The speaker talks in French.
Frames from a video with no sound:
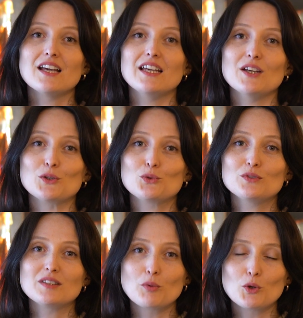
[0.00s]
Et euh, tous
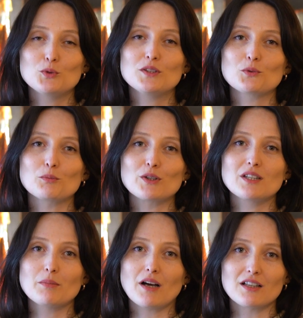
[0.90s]
ces produits sont
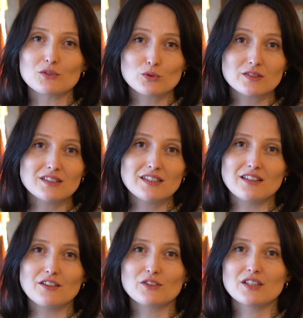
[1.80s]
portés par un sourcing qui
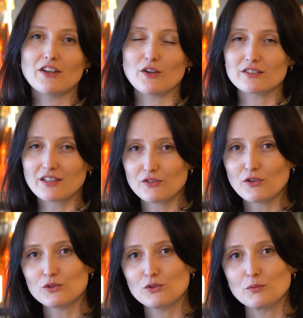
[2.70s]
défend des valeurs très
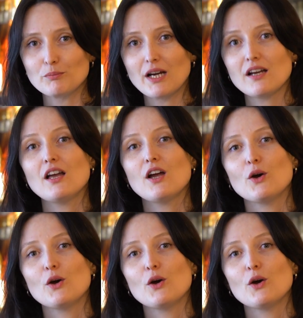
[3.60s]
fortes de notre part,